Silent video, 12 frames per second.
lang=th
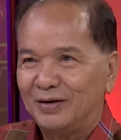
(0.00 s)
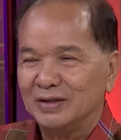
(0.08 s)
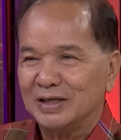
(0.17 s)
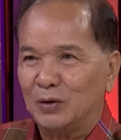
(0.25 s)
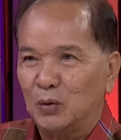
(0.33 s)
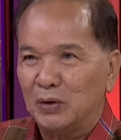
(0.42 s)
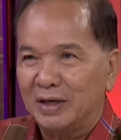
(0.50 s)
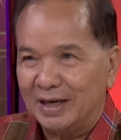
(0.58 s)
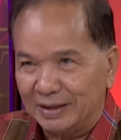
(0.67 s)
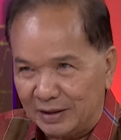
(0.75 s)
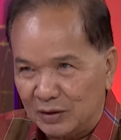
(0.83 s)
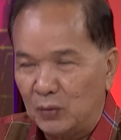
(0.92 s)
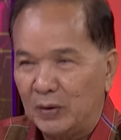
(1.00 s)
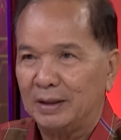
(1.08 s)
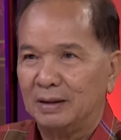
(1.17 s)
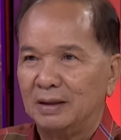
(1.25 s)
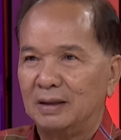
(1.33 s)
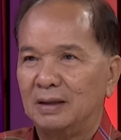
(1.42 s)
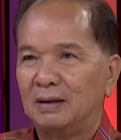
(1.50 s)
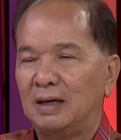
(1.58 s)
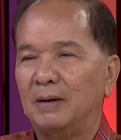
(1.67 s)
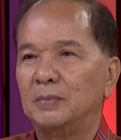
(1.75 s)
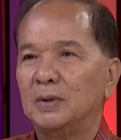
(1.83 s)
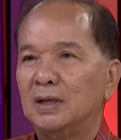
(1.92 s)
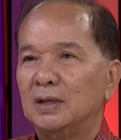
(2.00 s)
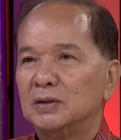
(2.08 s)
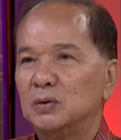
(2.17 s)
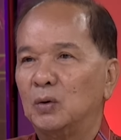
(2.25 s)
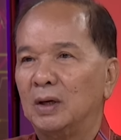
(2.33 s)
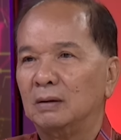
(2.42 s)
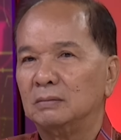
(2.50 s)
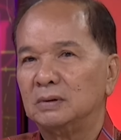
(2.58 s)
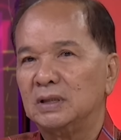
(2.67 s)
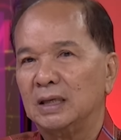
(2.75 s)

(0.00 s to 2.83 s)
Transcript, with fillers: ก็จะคุยเรื่องนี้ด้วยครับส่วน